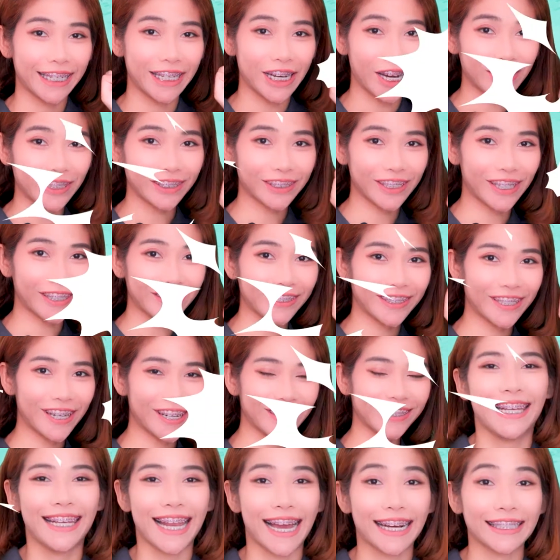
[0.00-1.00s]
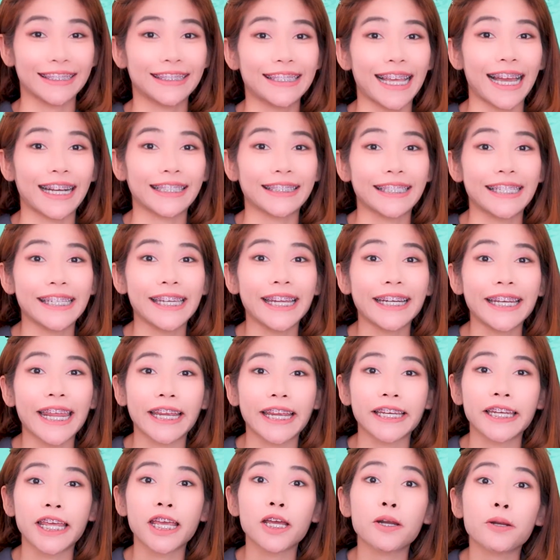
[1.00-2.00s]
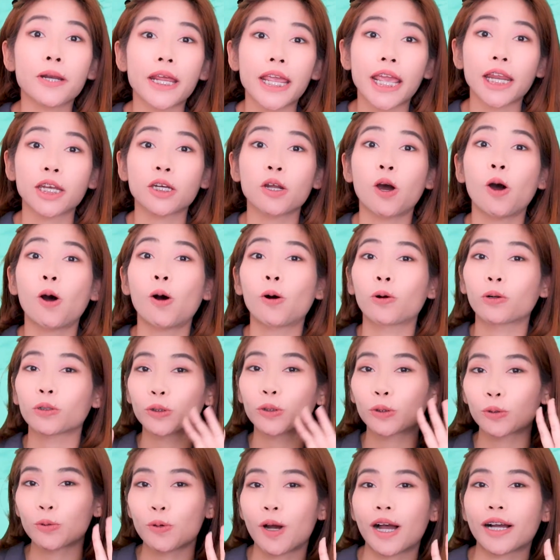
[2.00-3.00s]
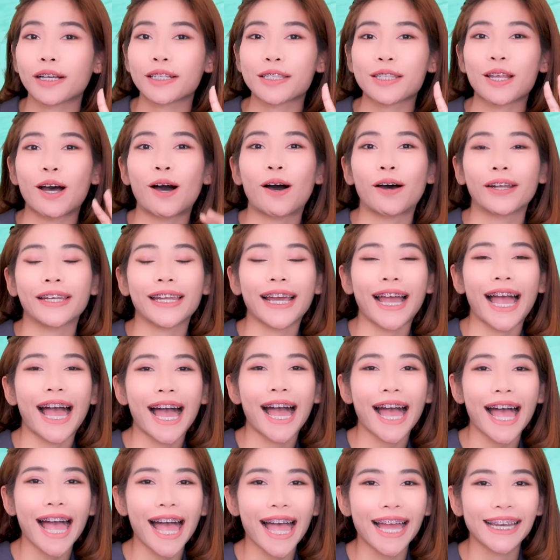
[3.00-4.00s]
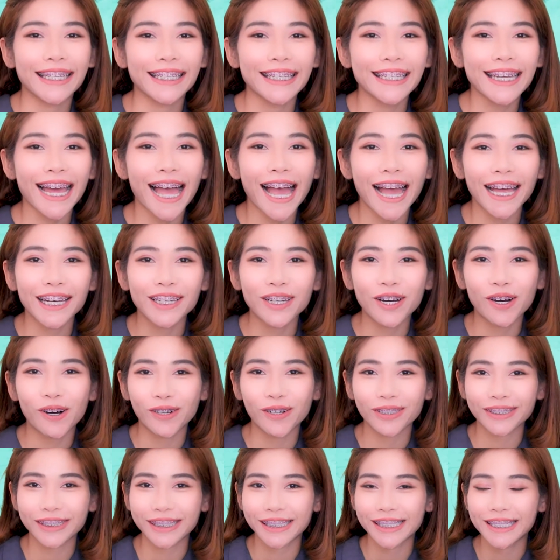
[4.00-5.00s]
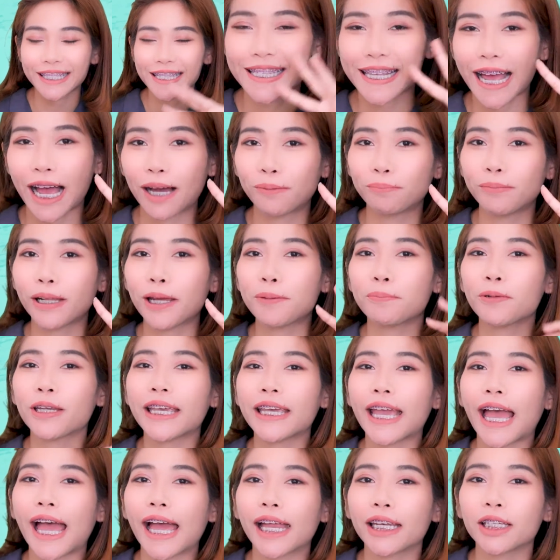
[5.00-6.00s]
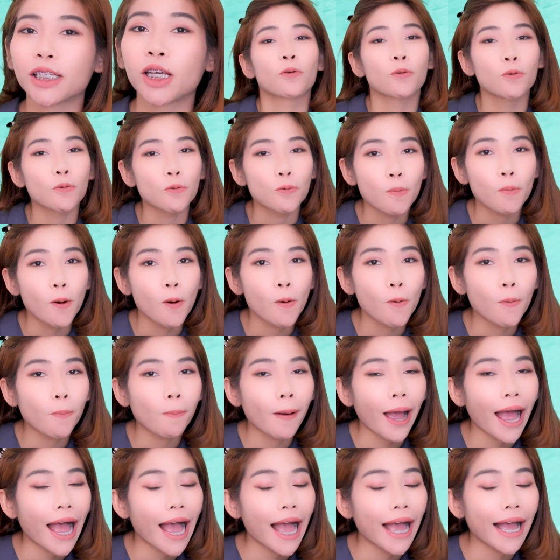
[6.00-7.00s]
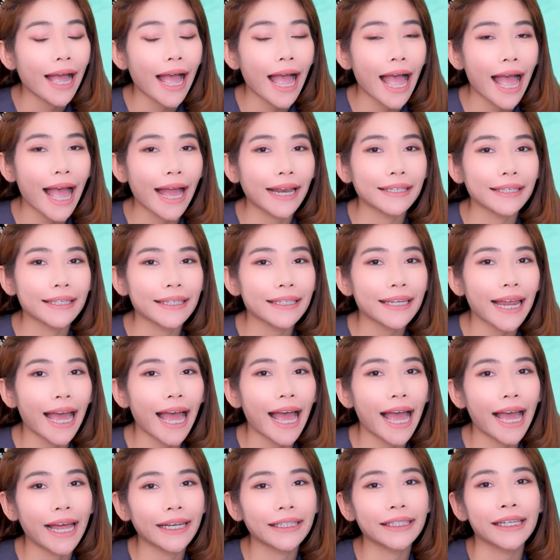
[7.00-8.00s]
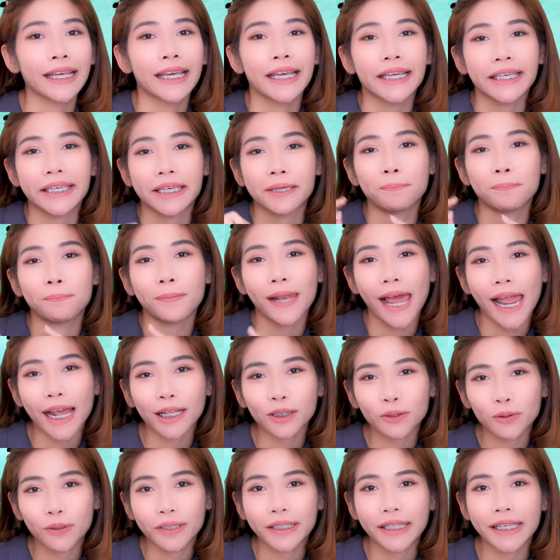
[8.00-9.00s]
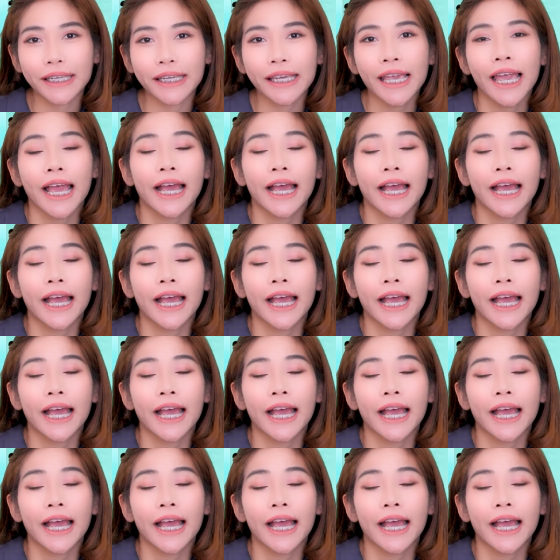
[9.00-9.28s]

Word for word: นกนกนกหลังจากที่เด็กๆได้เรียน 6 ตัวอักษรนะคะ อ่านนิทานออกถึง 3 เล่มด้วยกันครูโบพาอ่านนิทานคลิปแรกตัวนี้